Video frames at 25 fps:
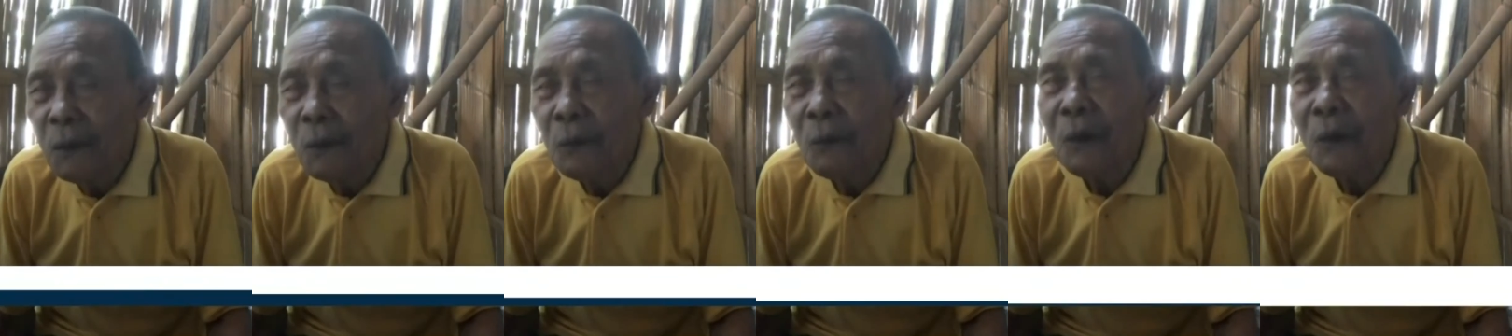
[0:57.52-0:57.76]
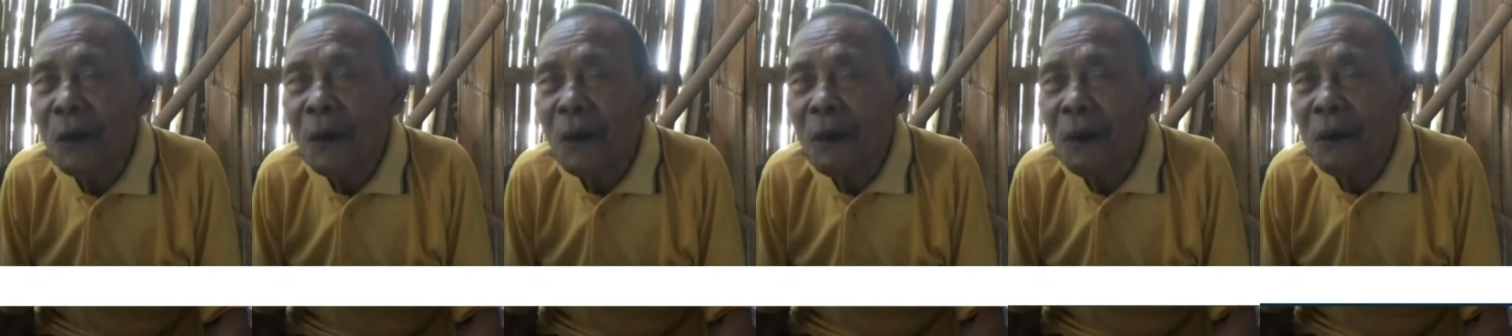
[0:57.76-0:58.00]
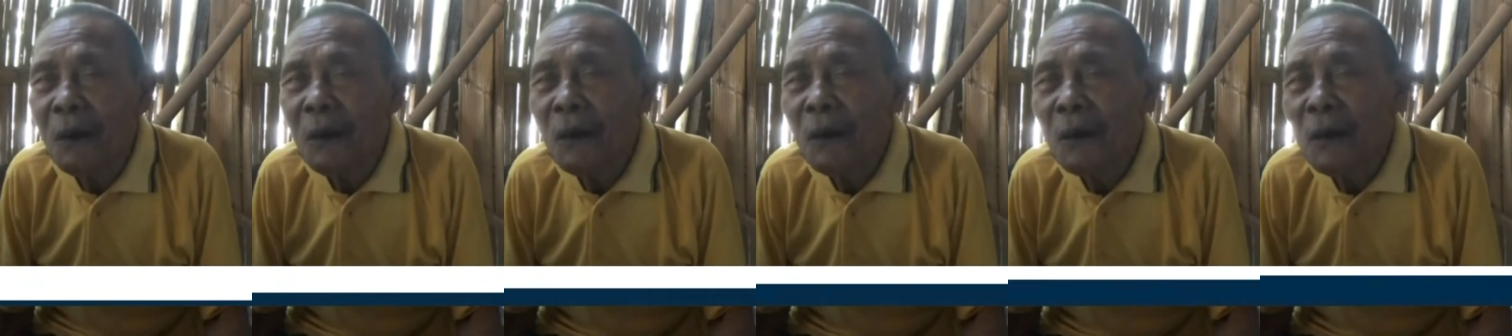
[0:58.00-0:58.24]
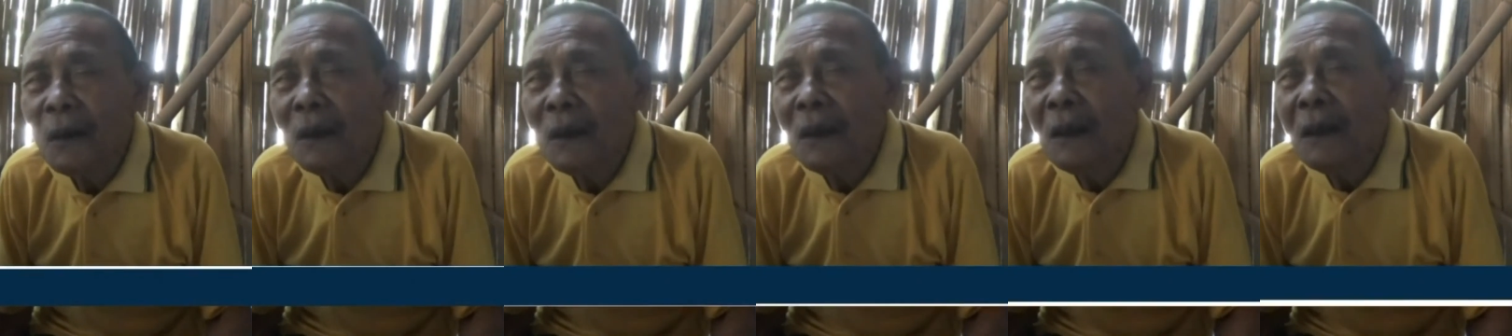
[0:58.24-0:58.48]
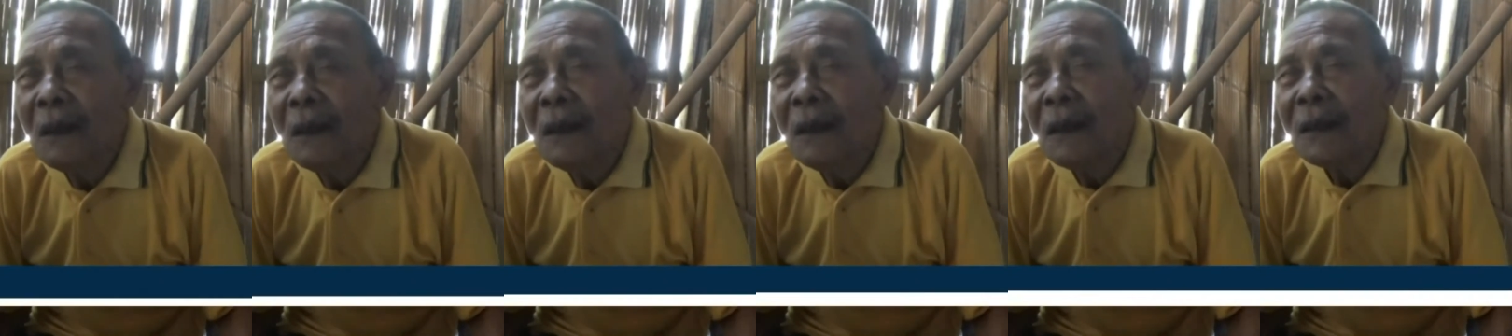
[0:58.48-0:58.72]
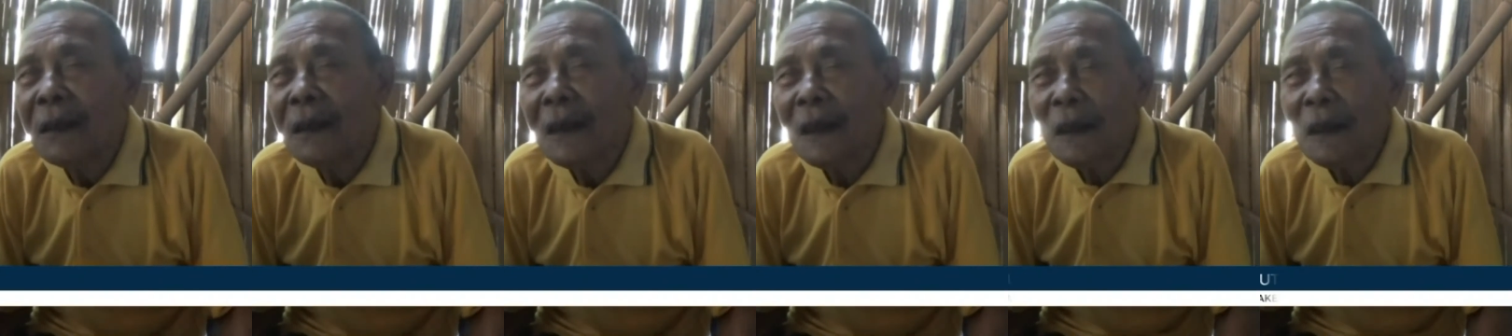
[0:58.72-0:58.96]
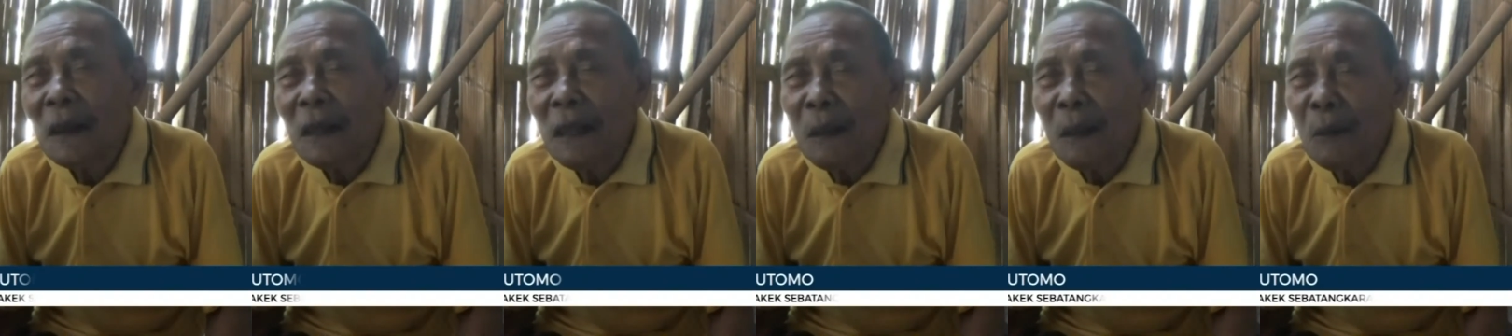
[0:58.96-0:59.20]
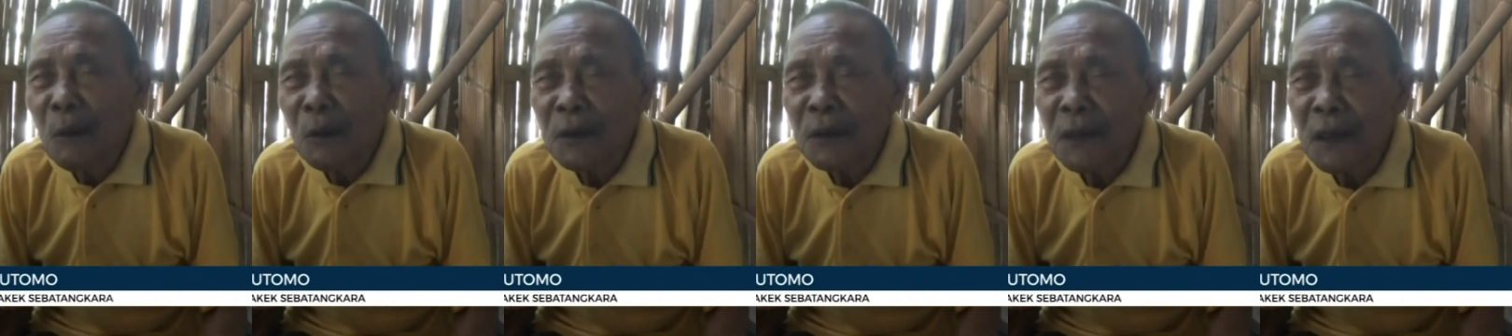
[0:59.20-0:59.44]
kula ya
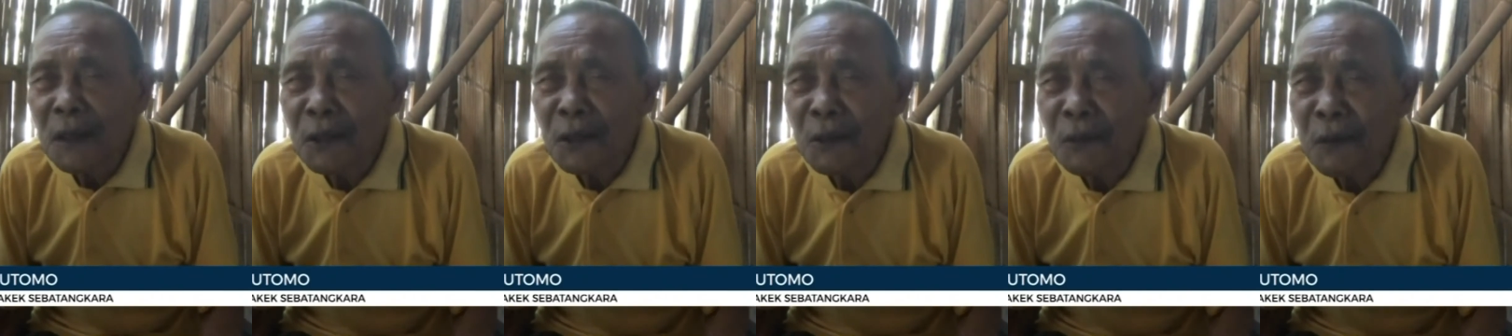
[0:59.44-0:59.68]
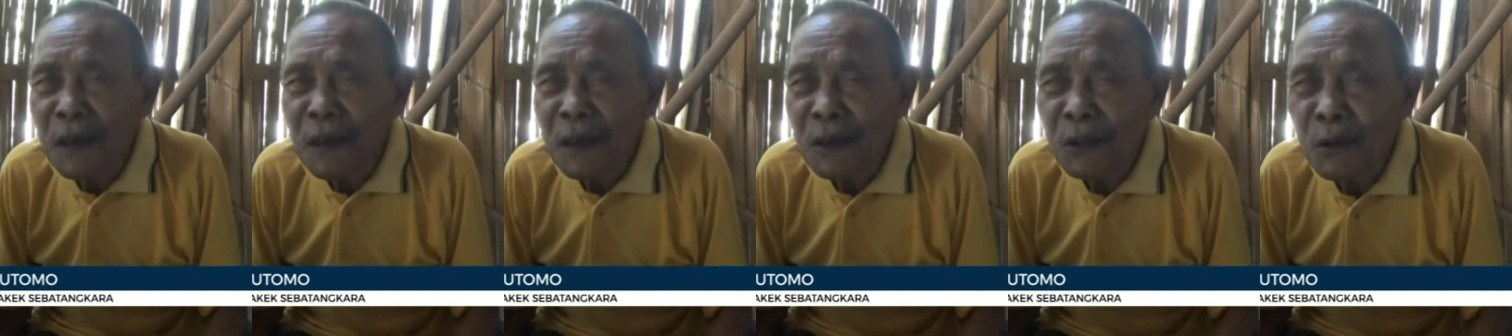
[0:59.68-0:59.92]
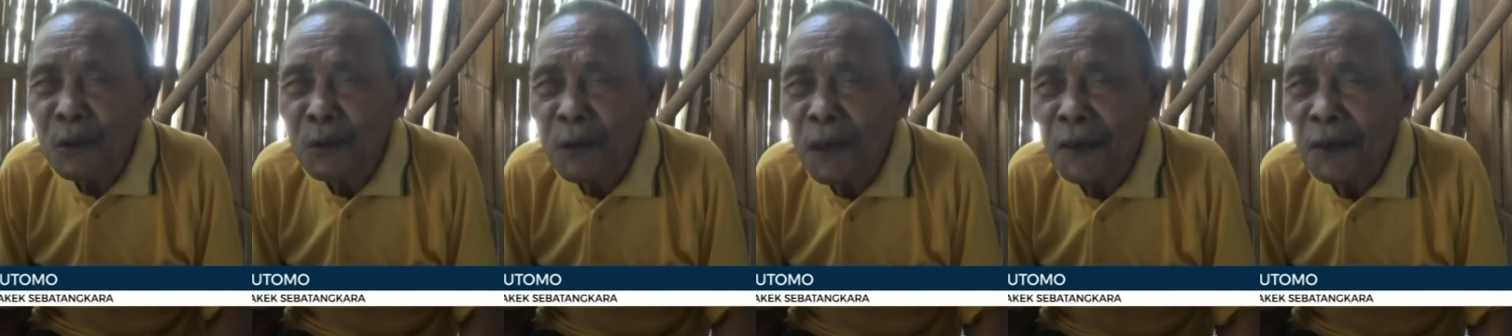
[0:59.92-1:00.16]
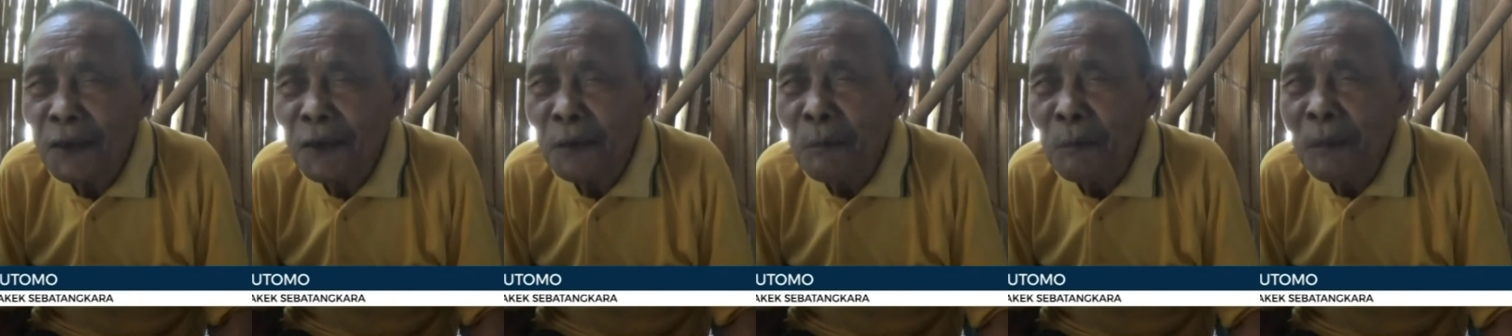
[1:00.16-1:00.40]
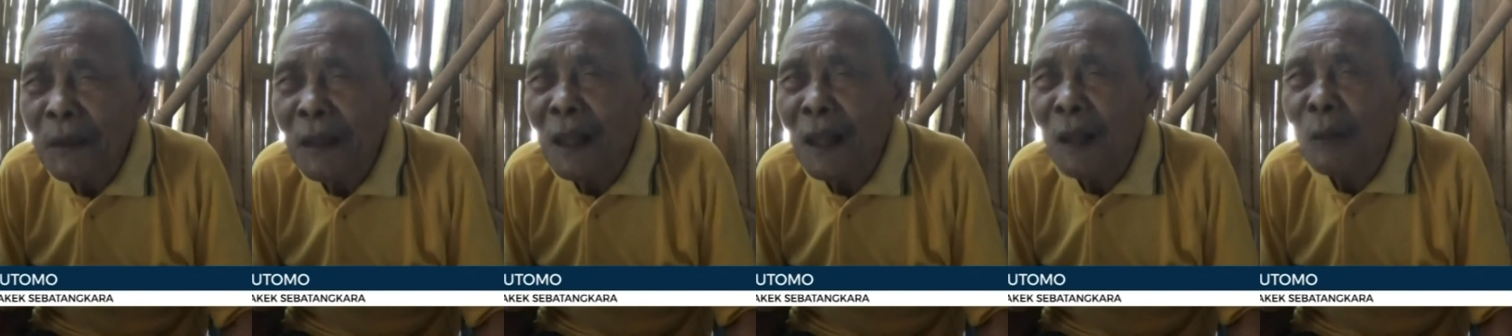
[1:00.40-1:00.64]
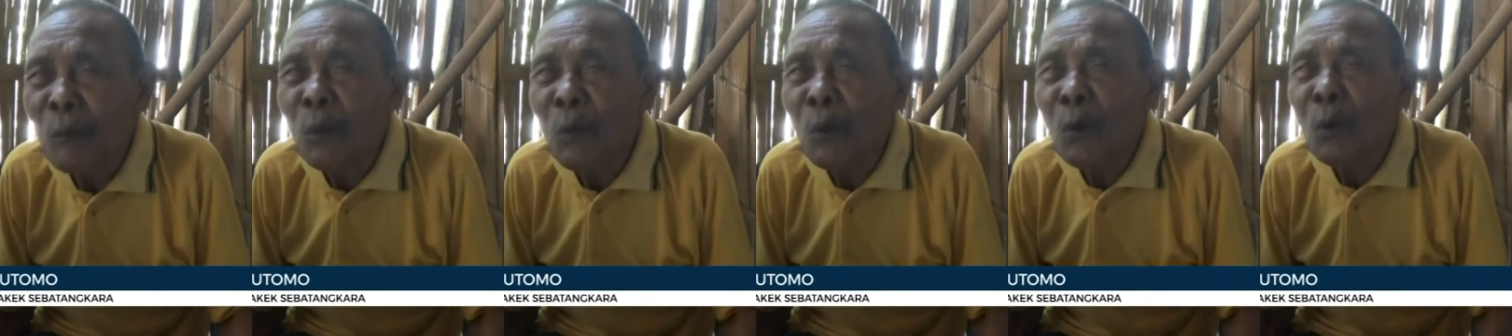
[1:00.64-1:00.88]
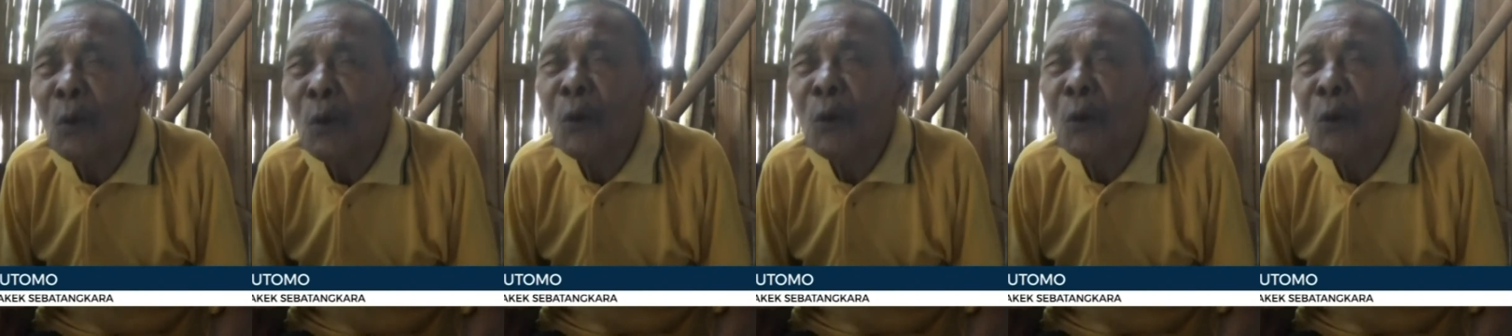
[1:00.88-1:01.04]
kalau sungai itu ya 92